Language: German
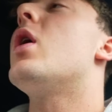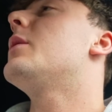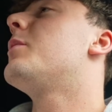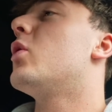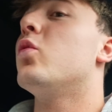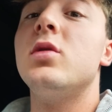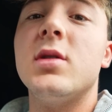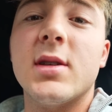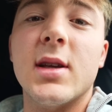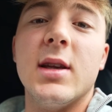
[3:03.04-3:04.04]
hört bei
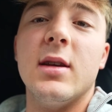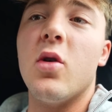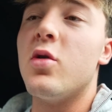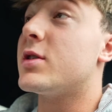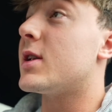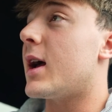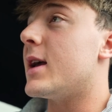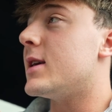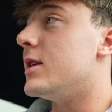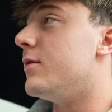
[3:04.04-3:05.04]
uns in Österreich,
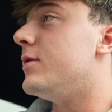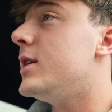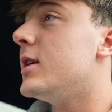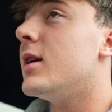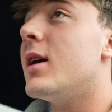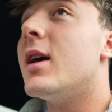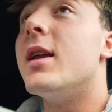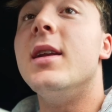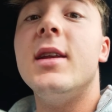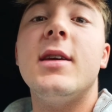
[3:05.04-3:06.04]
in Wien,
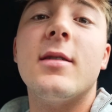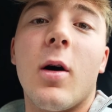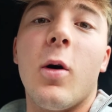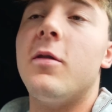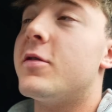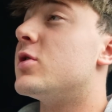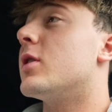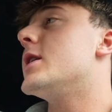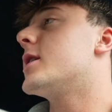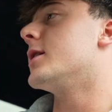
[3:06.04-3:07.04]
nicht auf zu
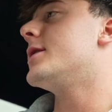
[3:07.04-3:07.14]
regnen.